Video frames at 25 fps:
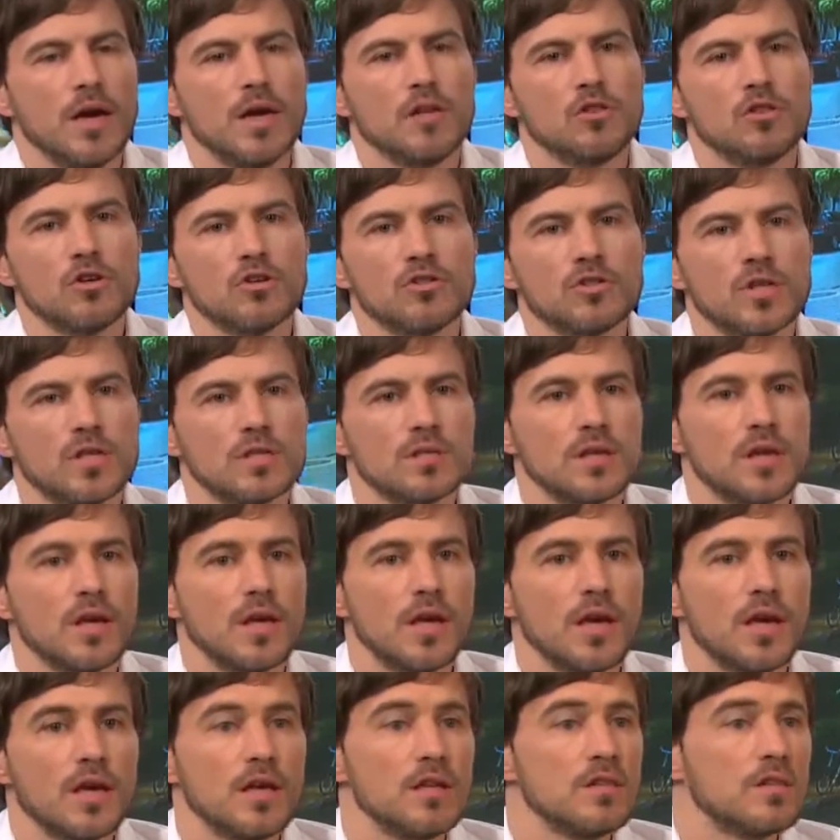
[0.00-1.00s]
Entonces,
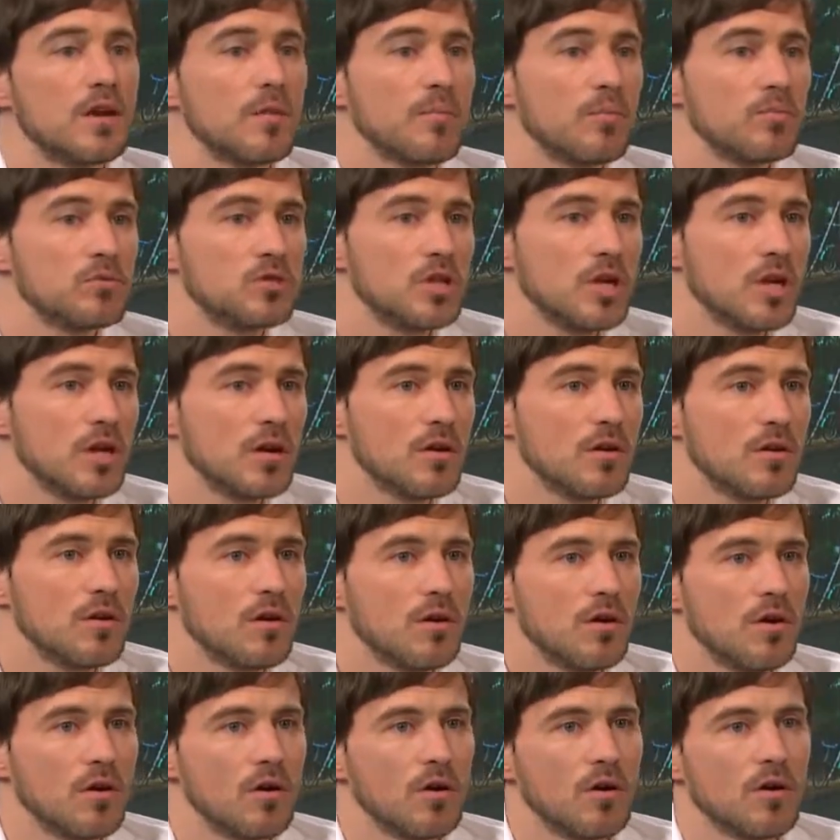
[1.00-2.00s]
eh,
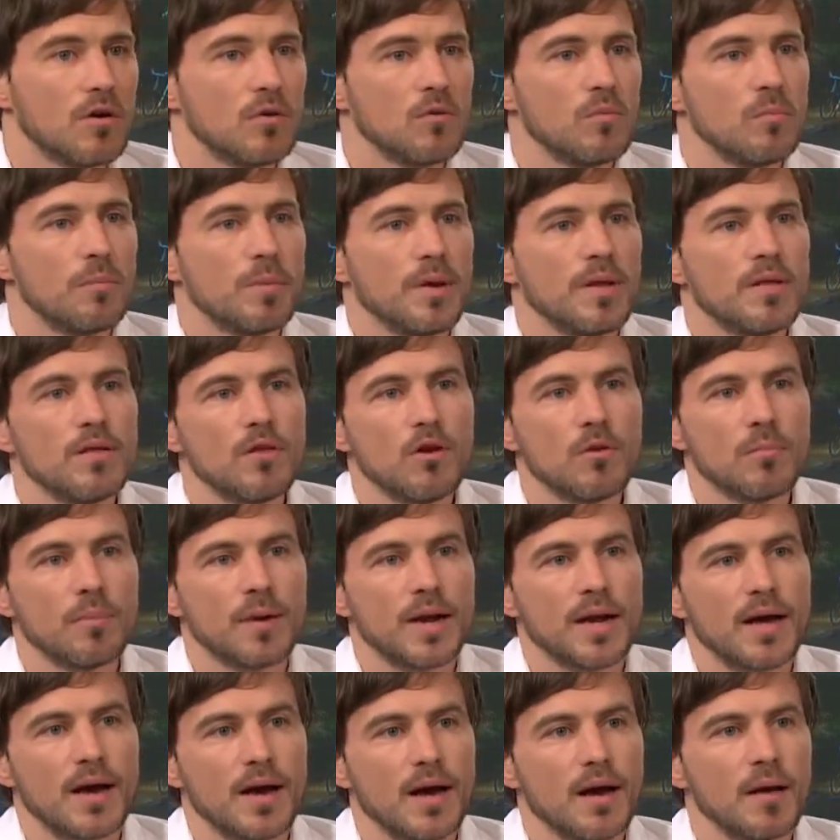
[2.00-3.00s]
interpusieron un pedido
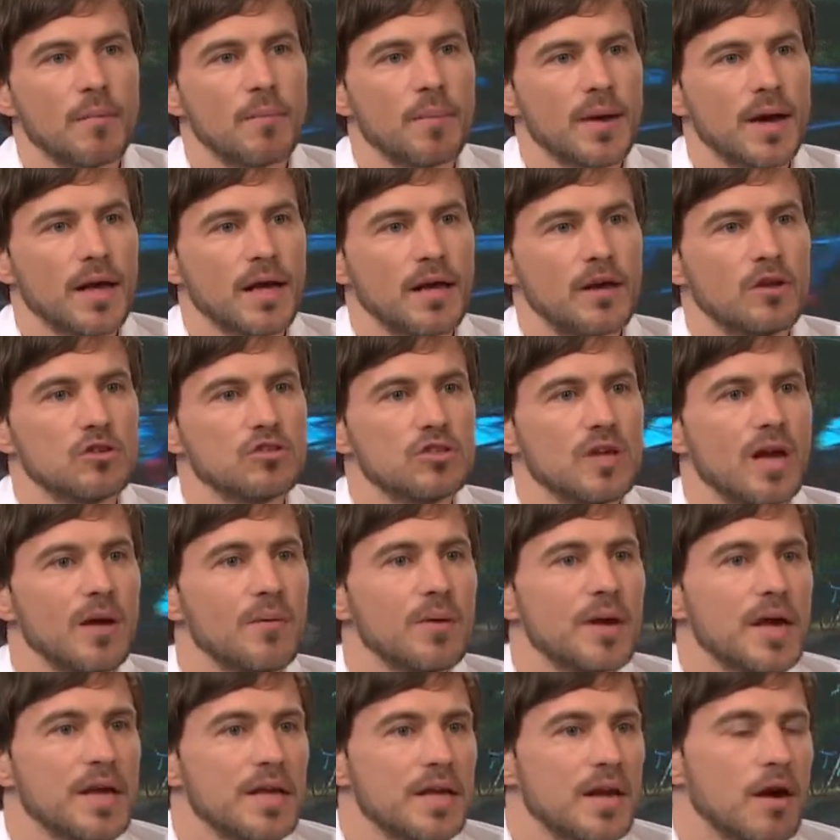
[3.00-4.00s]
para, que no se
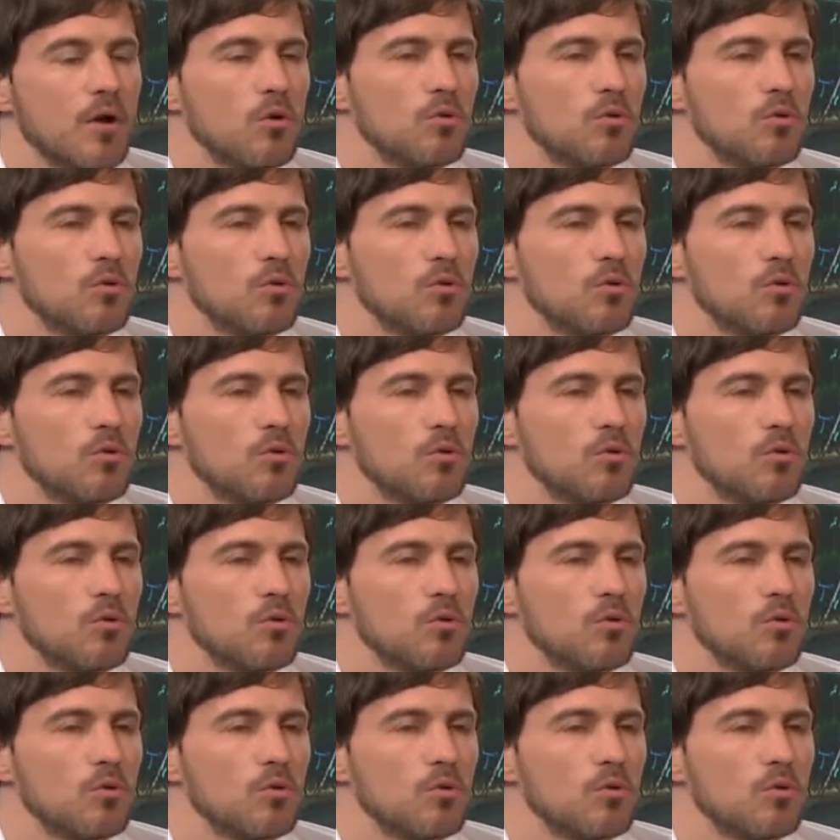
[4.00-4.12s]
abra